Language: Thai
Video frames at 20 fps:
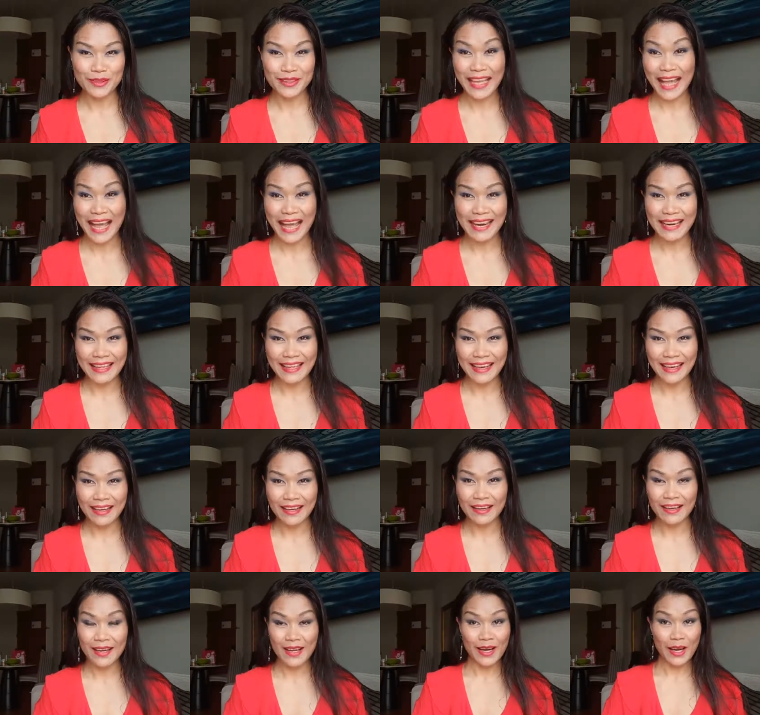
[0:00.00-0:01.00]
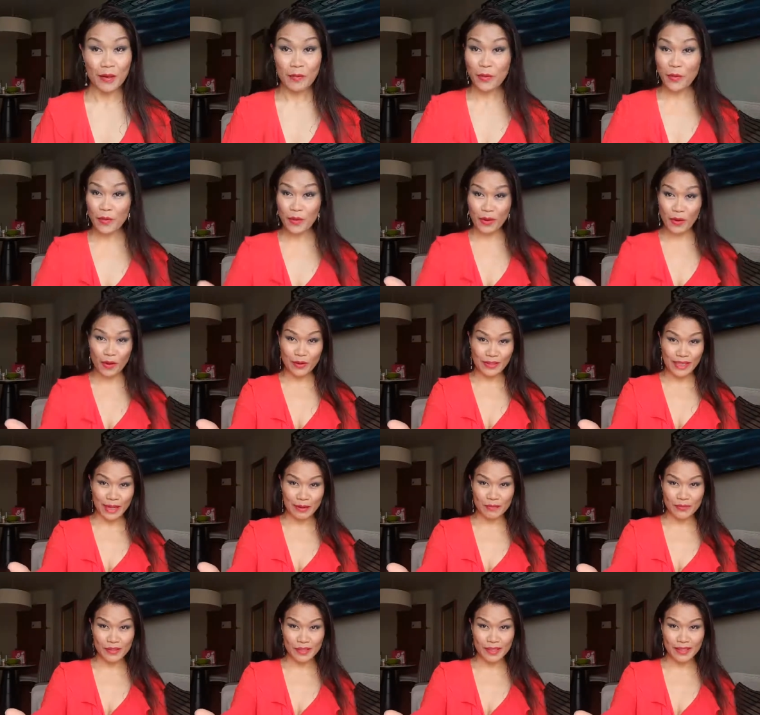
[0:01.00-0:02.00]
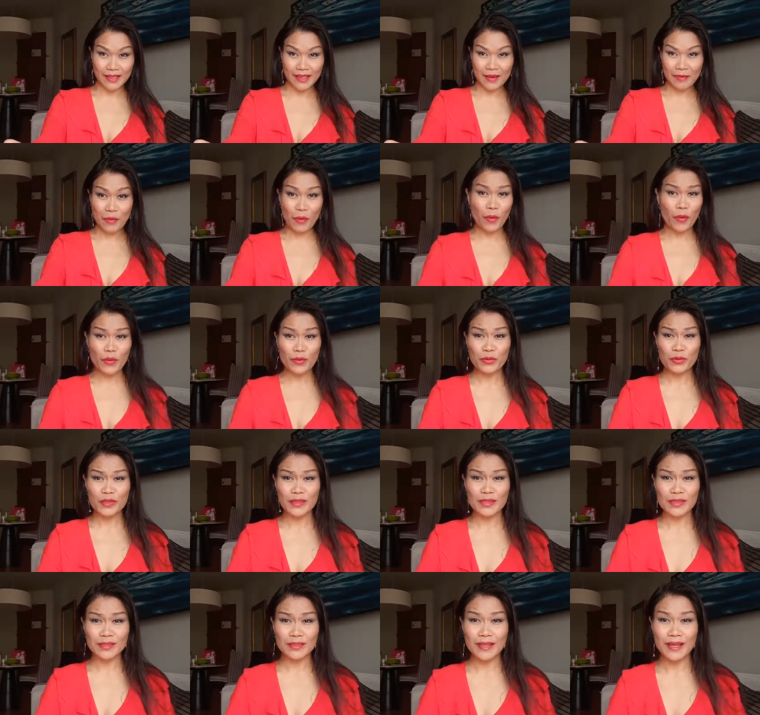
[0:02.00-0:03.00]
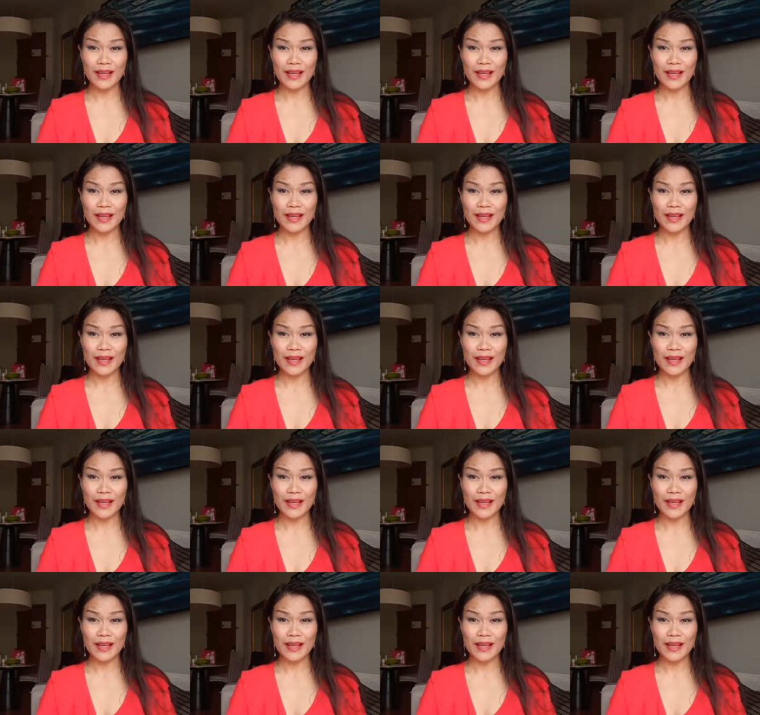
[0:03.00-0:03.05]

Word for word: ท่าเนี้ย แล้วพวกคุณลองทำสิ พวกคุณรู้สึก